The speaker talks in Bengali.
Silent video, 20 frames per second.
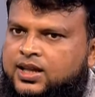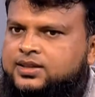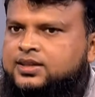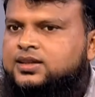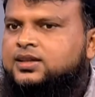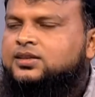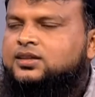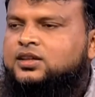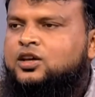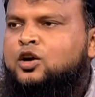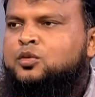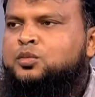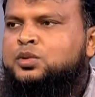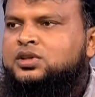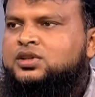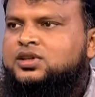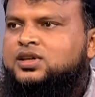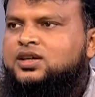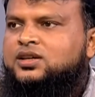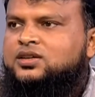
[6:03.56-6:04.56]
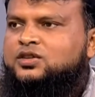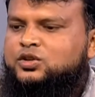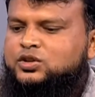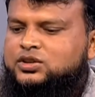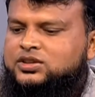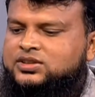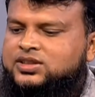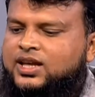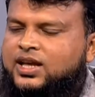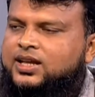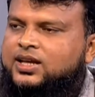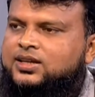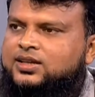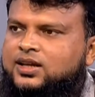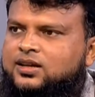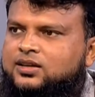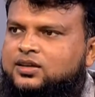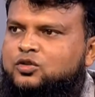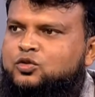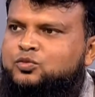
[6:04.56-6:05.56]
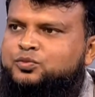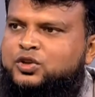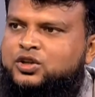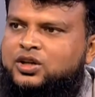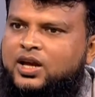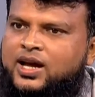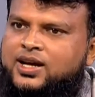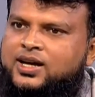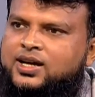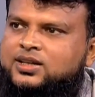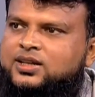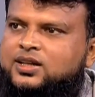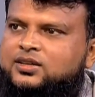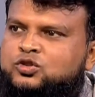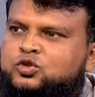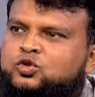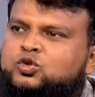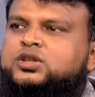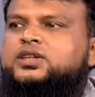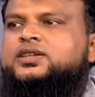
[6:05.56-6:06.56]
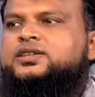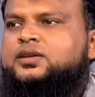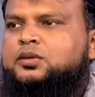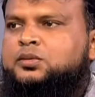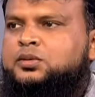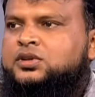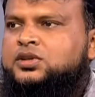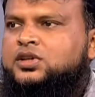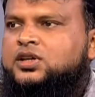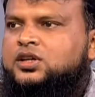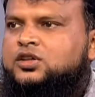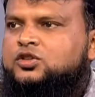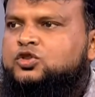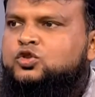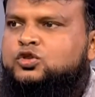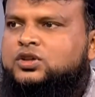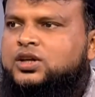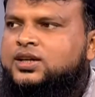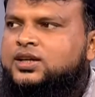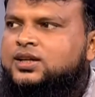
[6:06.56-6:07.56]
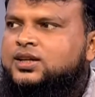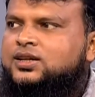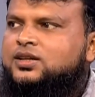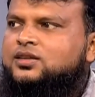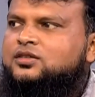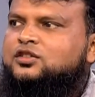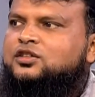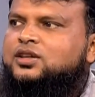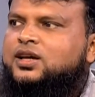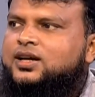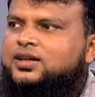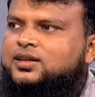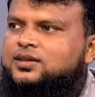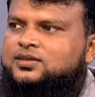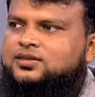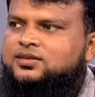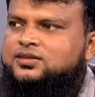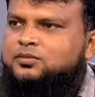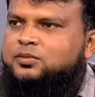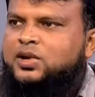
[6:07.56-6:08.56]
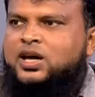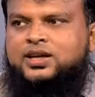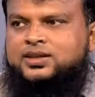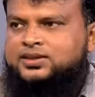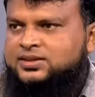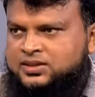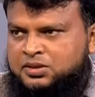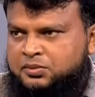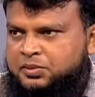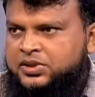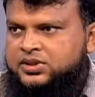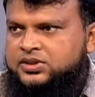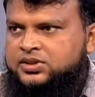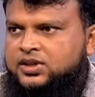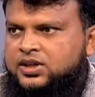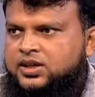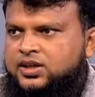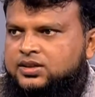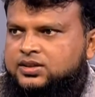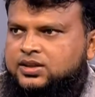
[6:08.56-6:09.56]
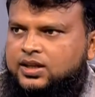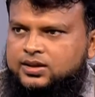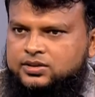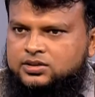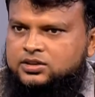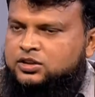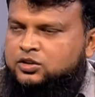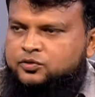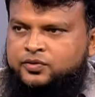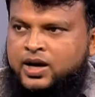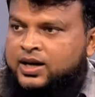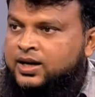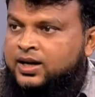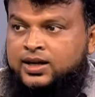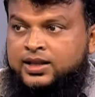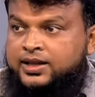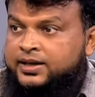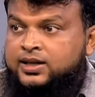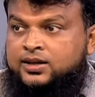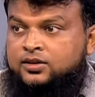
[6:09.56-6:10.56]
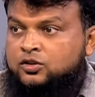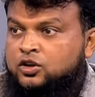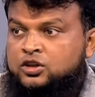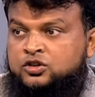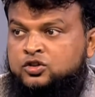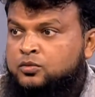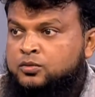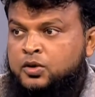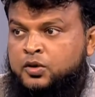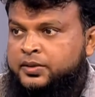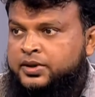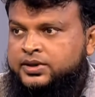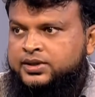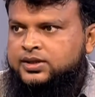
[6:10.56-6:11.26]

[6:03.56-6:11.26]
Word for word: না দিলে কি হবে ওই ডালাটা উপরে আগাটা শুকিয়ে যাবে শুকিয়ে গেলে কিন্তু দেখা যাচ্ছে যে মারা যেতে পারে তাই যেহেতু ফাঙ্গাল অ্যাটাক করার সম্ভাবনা